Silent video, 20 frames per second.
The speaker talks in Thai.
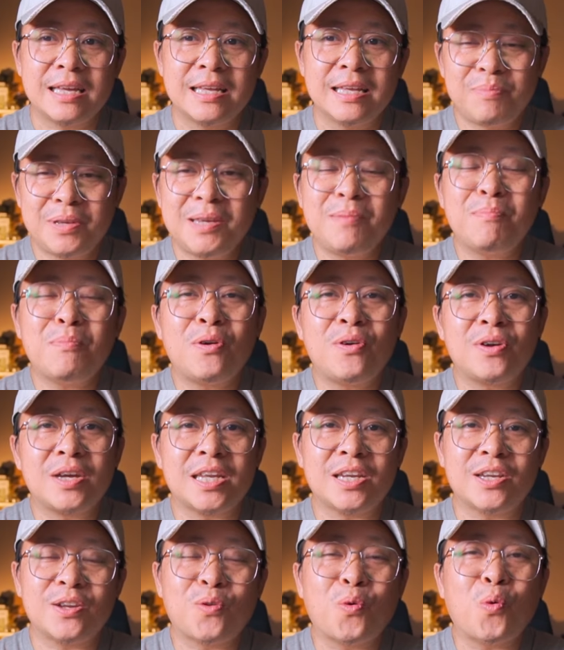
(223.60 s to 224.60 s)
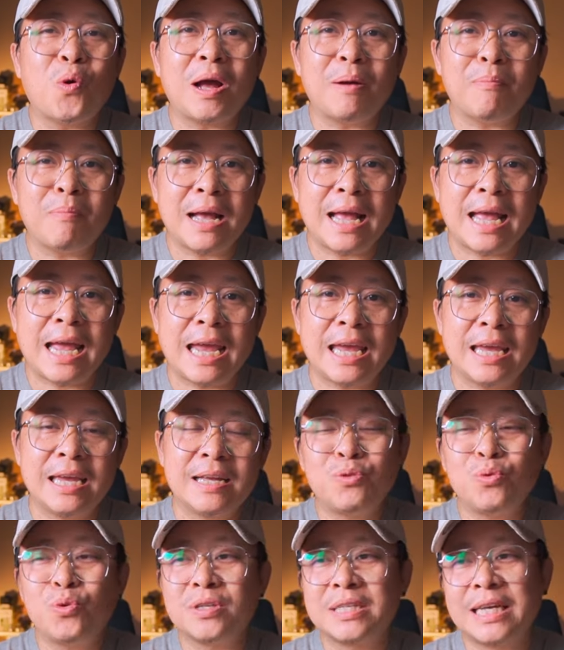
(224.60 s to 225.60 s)
งพี่มองเห็นความง่าย
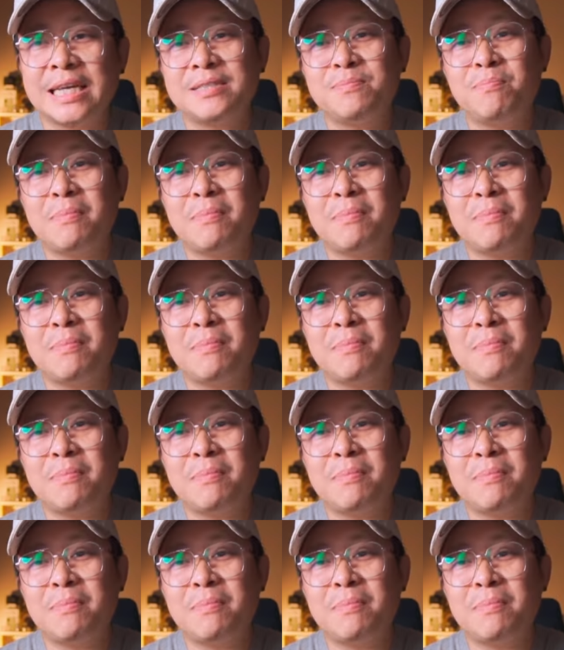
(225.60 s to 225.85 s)
ตัวทัช